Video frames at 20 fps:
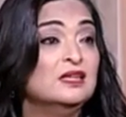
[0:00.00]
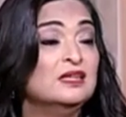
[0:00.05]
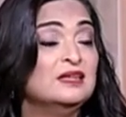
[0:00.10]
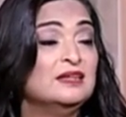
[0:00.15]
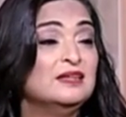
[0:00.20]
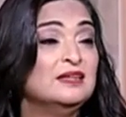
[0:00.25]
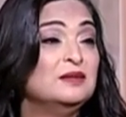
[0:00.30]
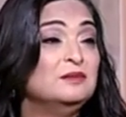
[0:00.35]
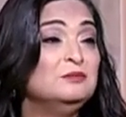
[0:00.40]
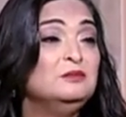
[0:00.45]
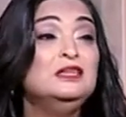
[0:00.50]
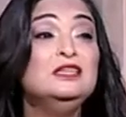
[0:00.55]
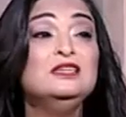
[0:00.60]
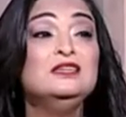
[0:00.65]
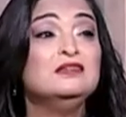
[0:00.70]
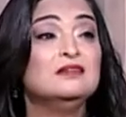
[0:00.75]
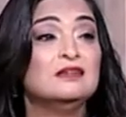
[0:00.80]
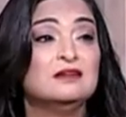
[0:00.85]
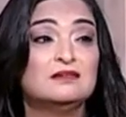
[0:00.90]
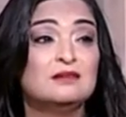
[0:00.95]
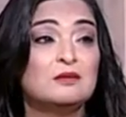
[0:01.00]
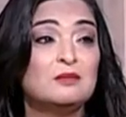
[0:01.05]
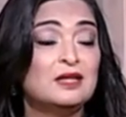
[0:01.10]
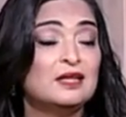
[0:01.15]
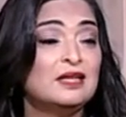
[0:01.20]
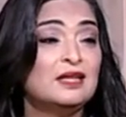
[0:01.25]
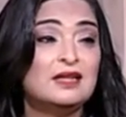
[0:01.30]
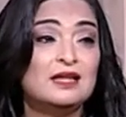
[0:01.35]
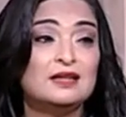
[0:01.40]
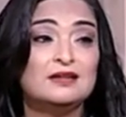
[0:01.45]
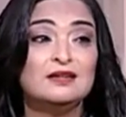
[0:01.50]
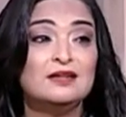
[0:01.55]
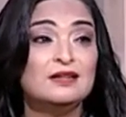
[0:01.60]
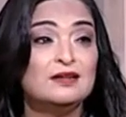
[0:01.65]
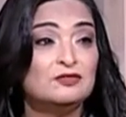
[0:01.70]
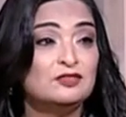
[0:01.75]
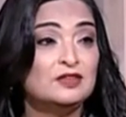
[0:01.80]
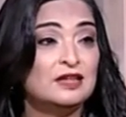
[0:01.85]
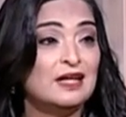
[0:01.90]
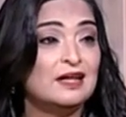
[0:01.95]
مين طبعا احنا
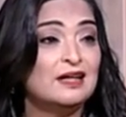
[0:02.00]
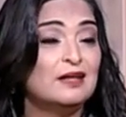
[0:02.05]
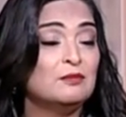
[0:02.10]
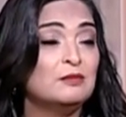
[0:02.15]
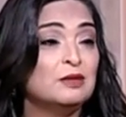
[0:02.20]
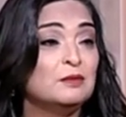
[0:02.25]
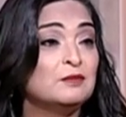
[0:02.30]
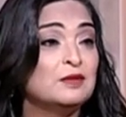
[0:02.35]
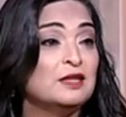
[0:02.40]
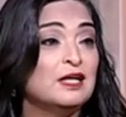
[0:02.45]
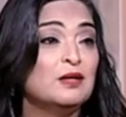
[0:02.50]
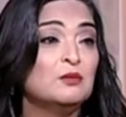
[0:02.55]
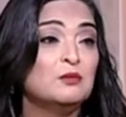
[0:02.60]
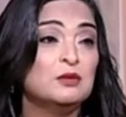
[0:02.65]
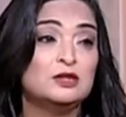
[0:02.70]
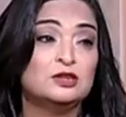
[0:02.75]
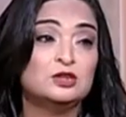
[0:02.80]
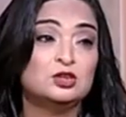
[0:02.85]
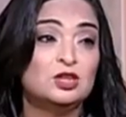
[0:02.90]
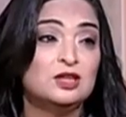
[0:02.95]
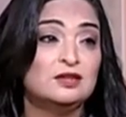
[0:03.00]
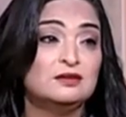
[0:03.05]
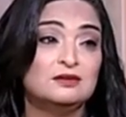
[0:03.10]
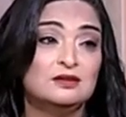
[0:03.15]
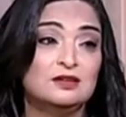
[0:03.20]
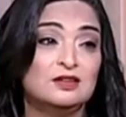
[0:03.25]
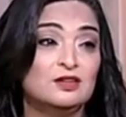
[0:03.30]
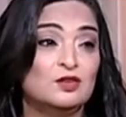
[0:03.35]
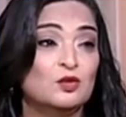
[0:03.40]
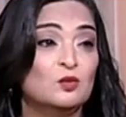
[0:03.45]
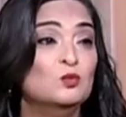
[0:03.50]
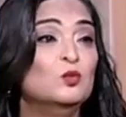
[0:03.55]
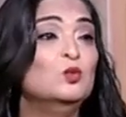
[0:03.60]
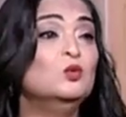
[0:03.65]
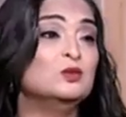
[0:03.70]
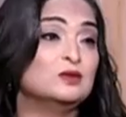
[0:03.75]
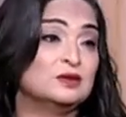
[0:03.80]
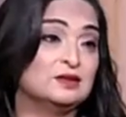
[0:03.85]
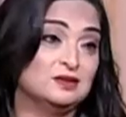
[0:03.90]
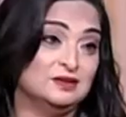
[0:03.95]
عندنا في عالم الابتهال والانشاد
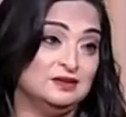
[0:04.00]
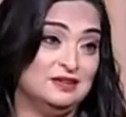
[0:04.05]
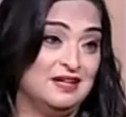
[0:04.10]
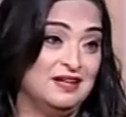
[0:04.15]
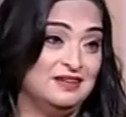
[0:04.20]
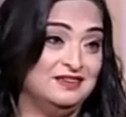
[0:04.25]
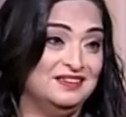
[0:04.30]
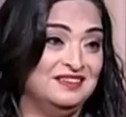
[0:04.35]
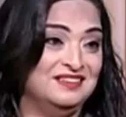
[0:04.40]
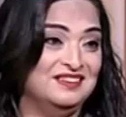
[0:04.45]
رموز طبعا يعني